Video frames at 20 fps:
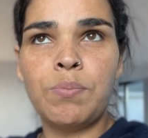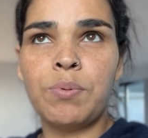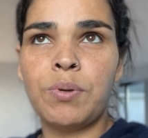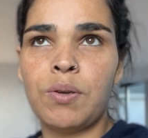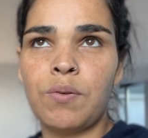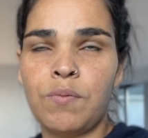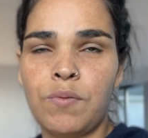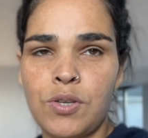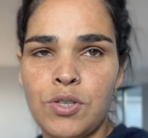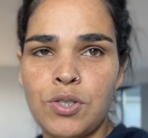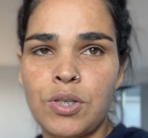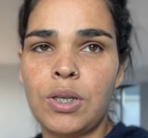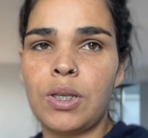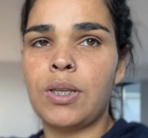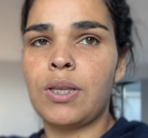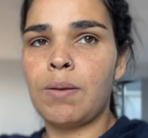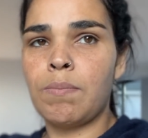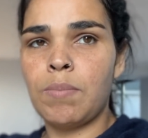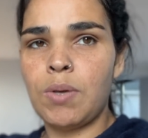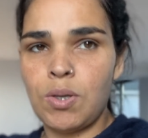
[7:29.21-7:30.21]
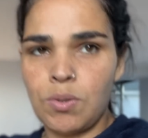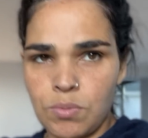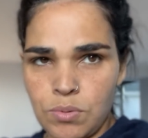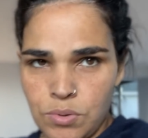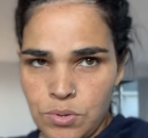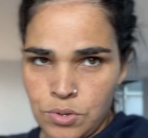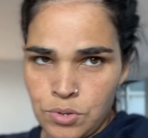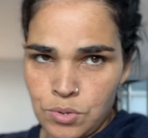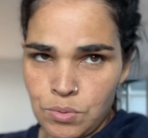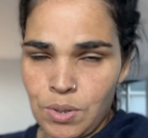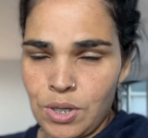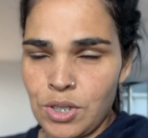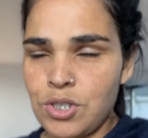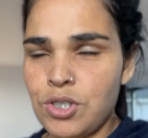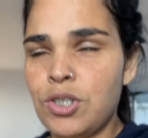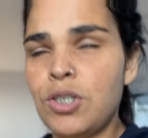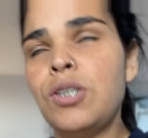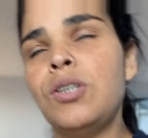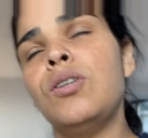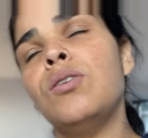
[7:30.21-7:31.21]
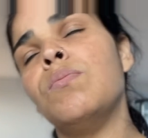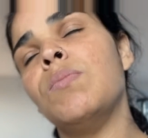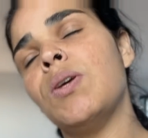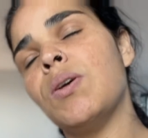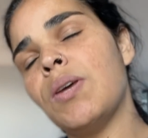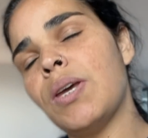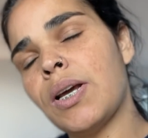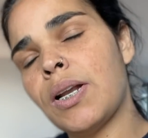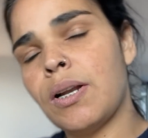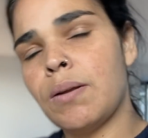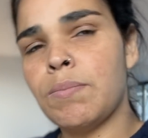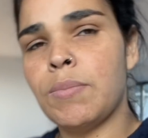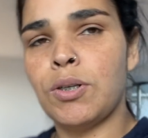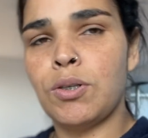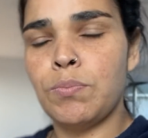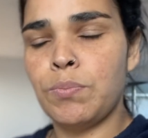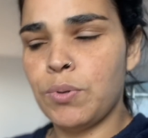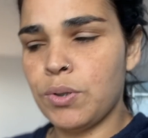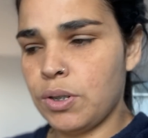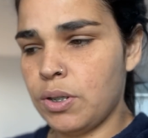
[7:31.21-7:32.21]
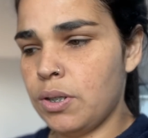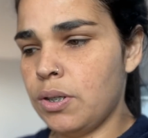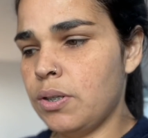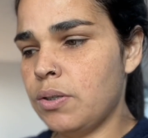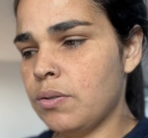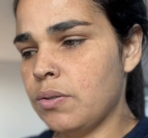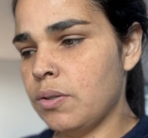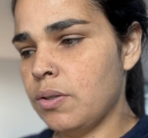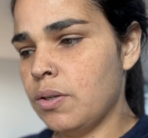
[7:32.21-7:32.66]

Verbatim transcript: porque eu vejo que ele tá meio enjoadinho, meio reclamando um pouquinho.